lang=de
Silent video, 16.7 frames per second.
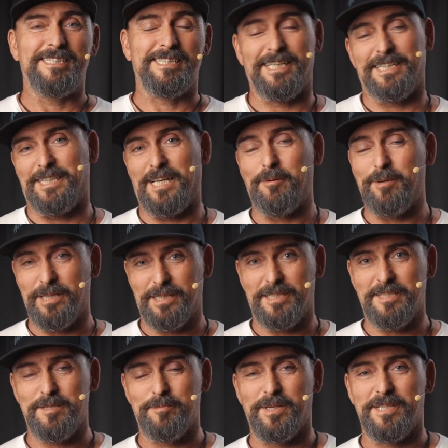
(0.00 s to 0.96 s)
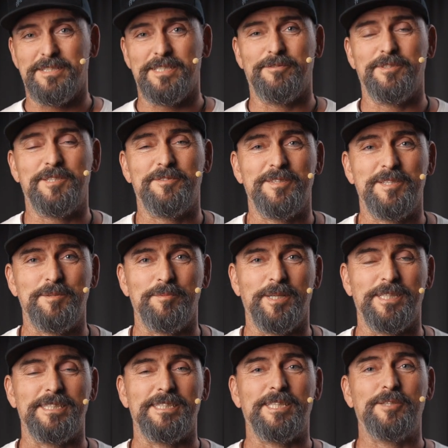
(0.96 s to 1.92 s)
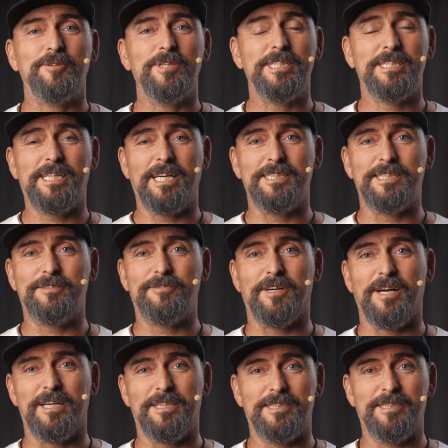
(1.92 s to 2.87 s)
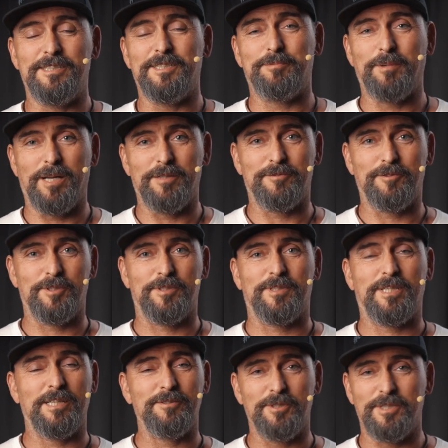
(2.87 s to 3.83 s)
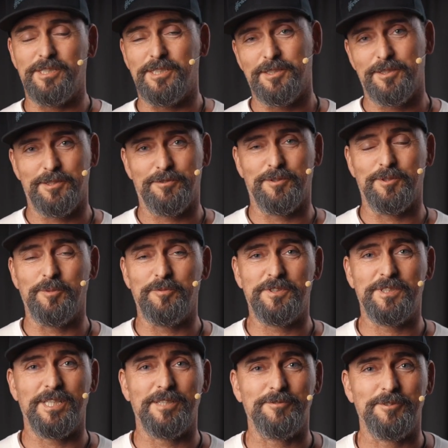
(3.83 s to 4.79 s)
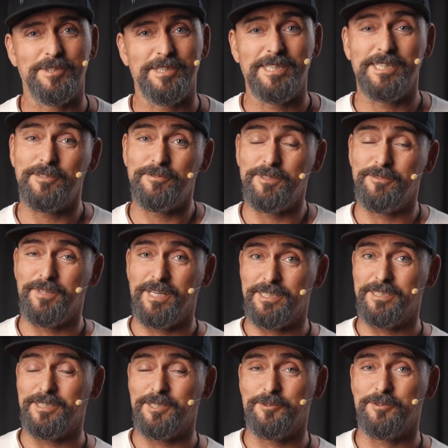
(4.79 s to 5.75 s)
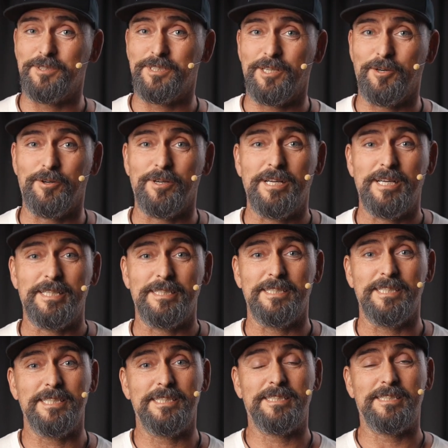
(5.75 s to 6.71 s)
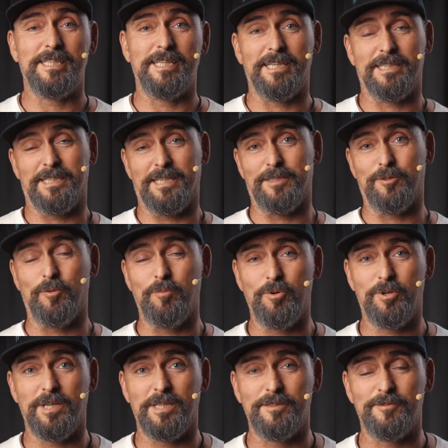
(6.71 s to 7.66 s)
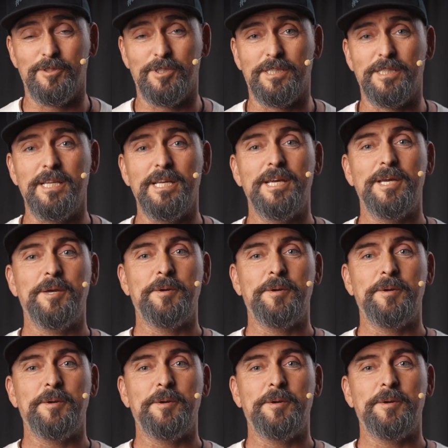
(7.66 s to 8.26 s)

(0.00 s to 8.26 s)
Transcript: Nein, aber ganz im Ernst, ihr wisst, was ich meine. Natürlich kann ich Fragen, die ich nicht beantworten kann oder die ich nicht vernünftig antworten kann, auf die werde ich natürlich auch nicht irgendeinen Humbug antworten.